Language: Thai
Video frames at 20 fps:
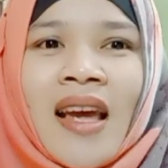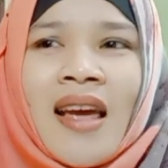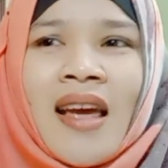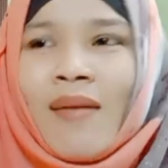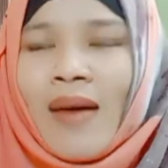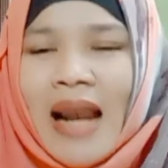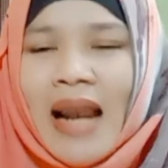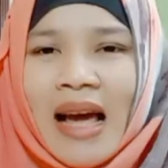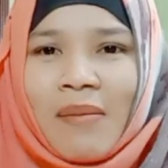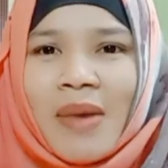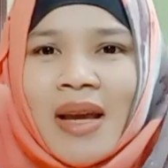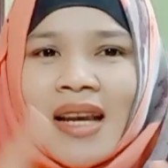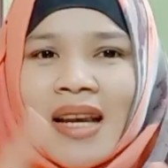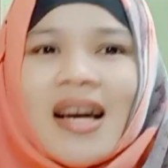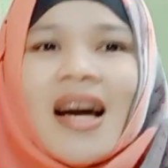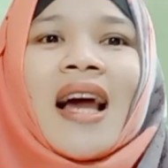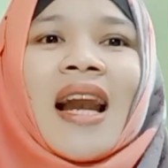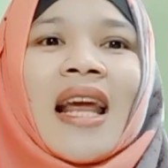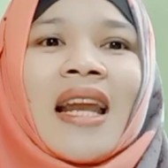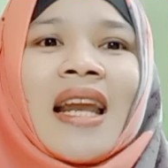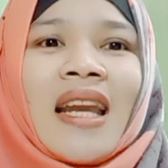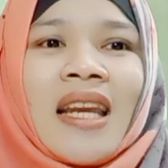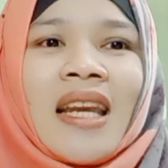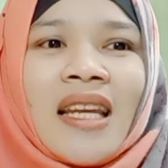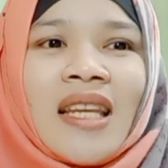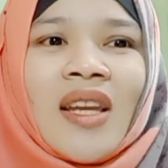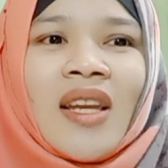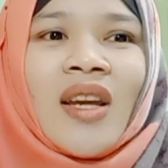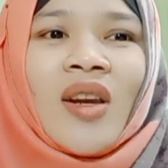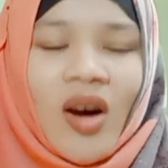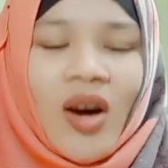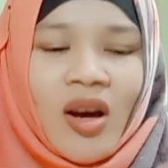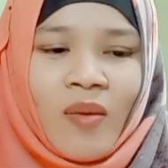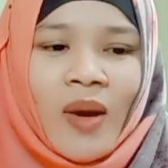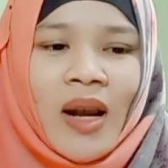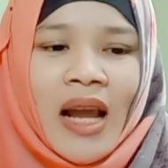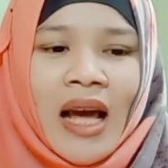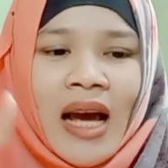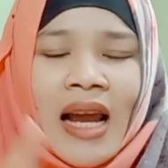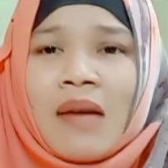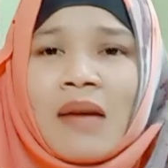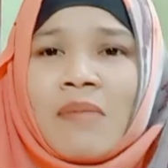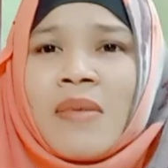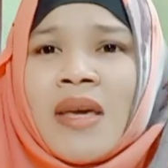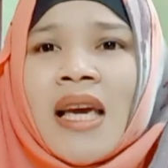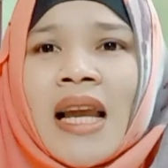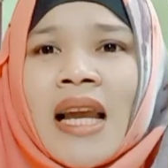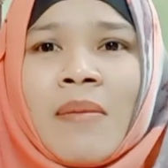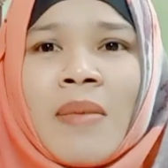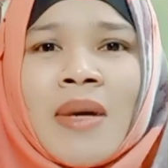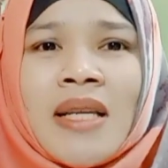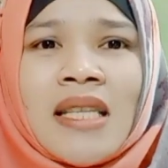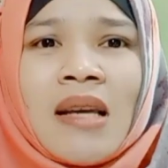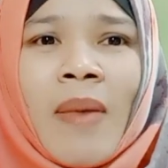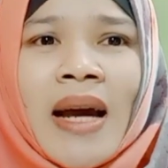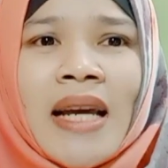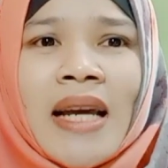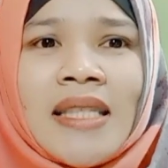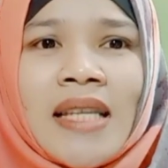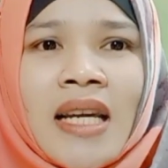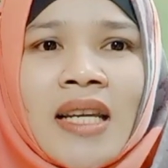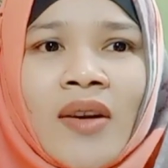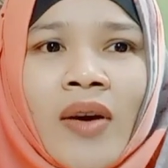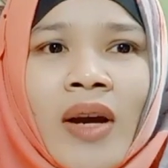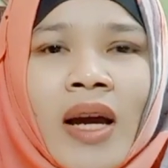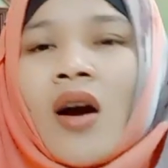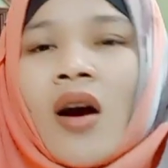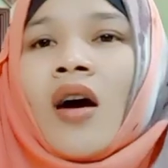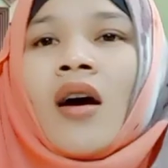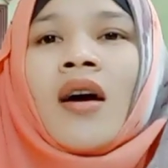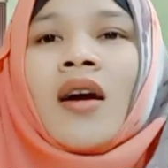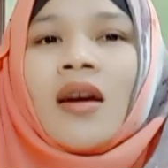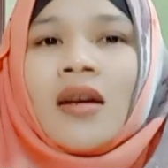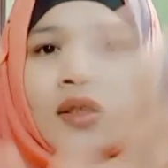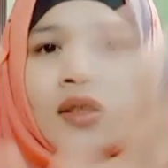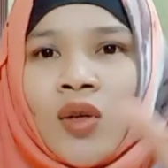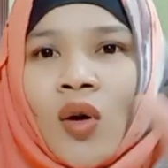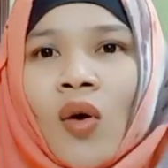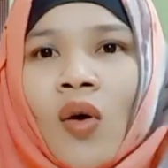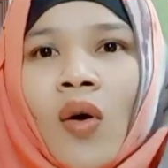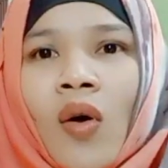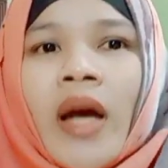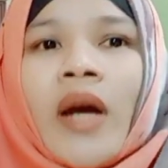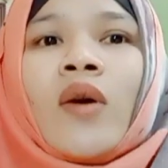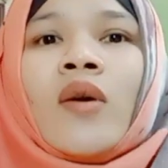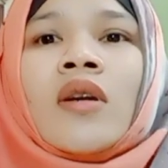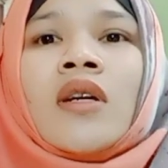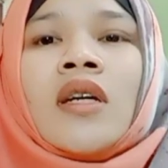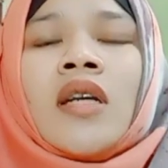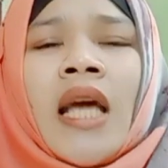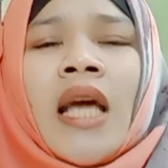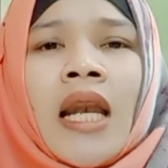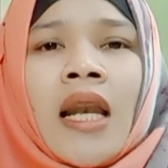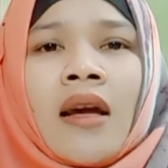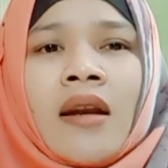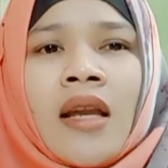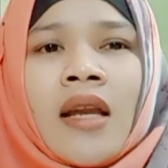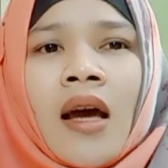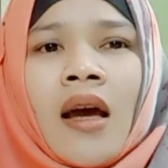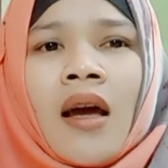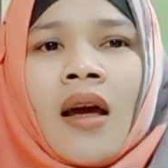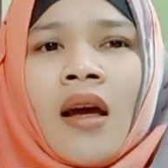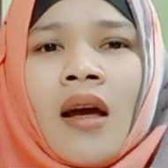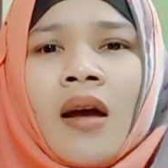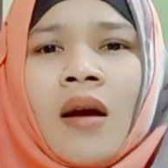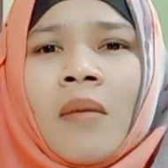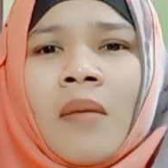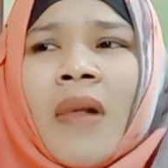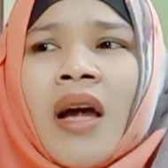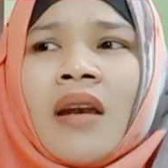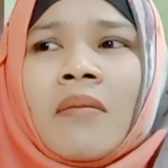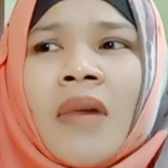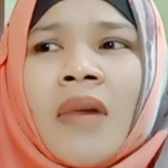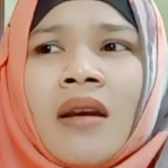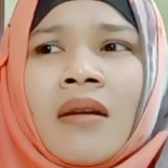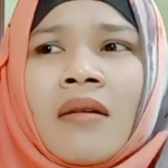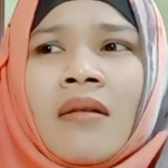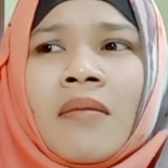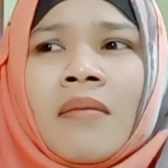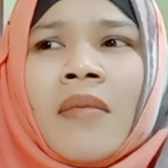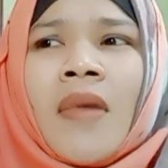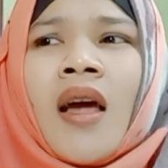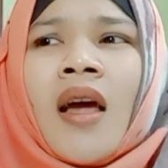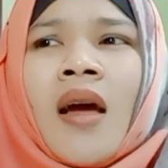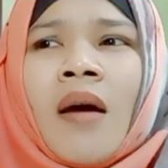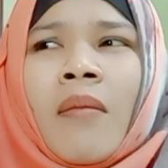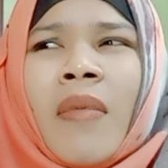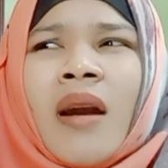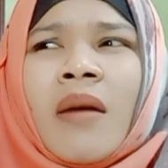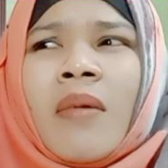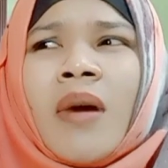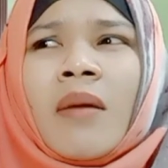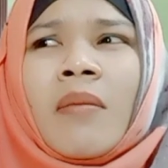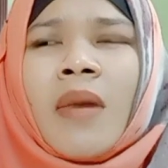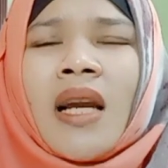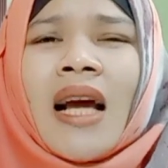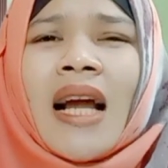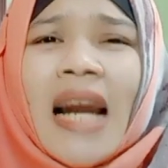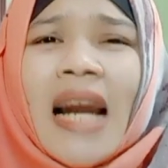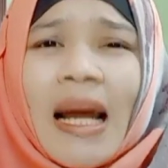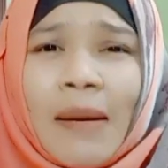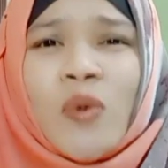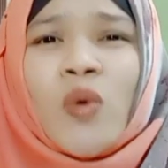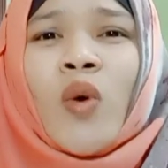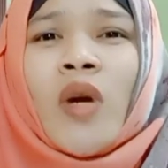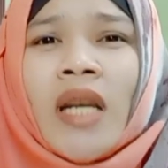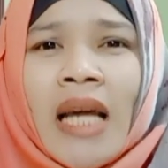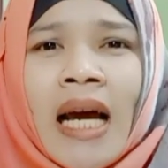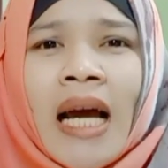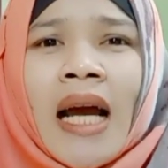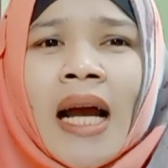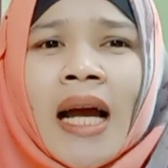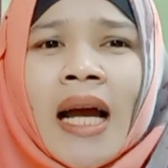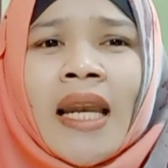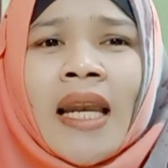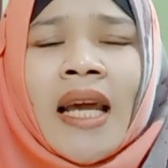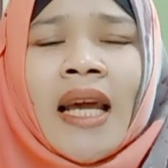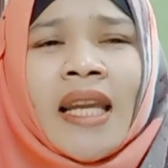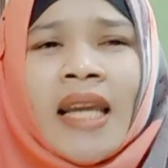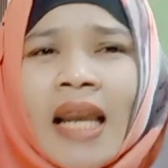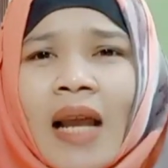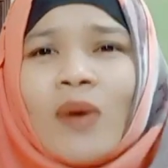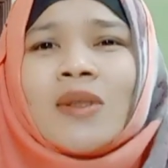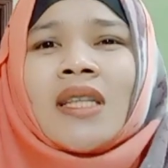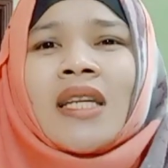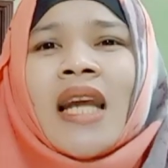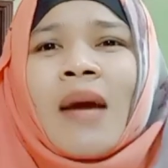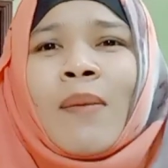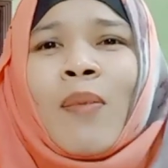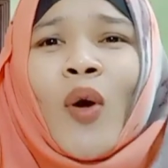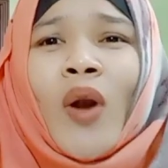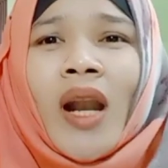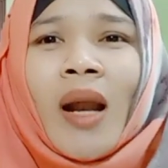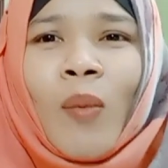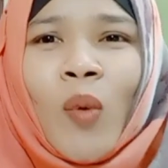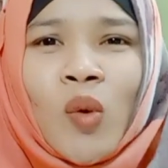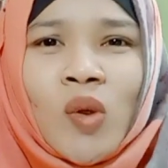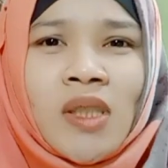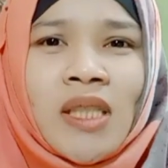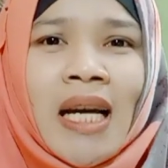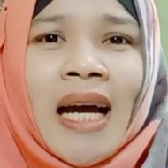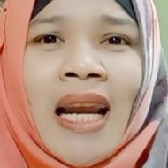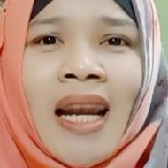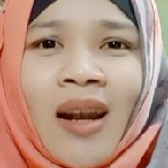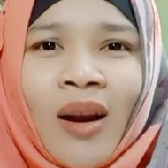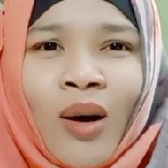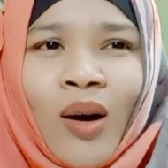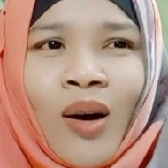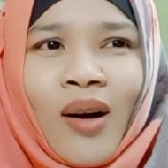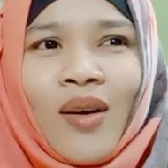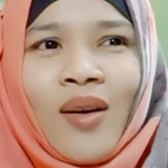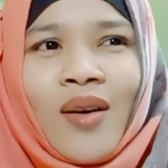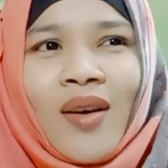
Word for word: เวลามีเรื่องอะไรนิดๆหน่อยๆเวลาอะไรมีอะไรไม่สบายใจหน่อยอะก็โชว์ให้คนอื่นเห็นแล้วเนี่ยมันมันมันมันมันกลับส่วนทางกันแทนที่เราจะได้ผลบุญจากอัลเลาะห์